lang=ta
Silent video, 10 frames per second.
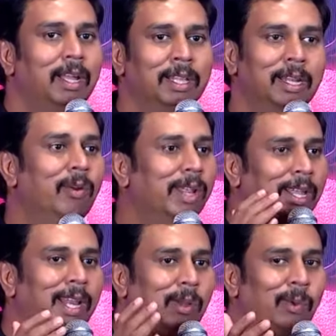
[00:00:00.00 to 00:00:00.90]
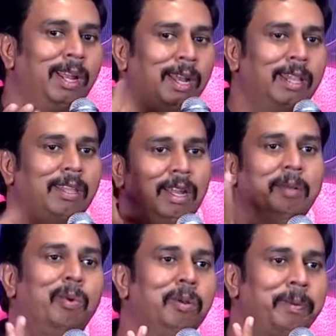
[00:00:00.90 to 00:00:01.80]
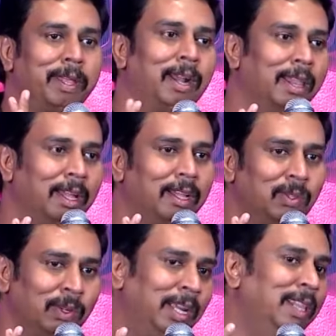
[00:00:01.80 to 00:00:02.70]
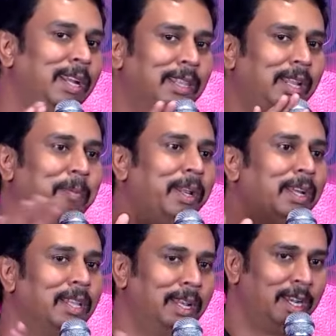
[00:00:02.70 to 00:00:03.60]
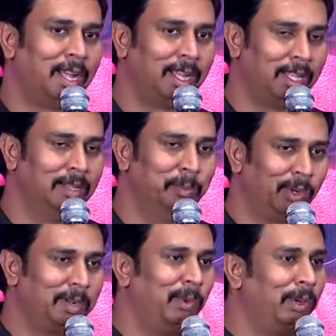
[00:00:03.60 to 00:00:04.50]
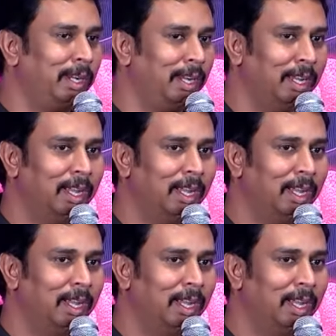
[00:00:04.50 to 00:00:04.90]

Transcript: இதிலுடைய நிறை குறைகள் எல்லாத்துக்கும் நான் பொறுப்பு அதனால தான் ஸோ எந்த இடத்துலையும் எனக்கு இதில் நான் இது முழுக்க முழுக்க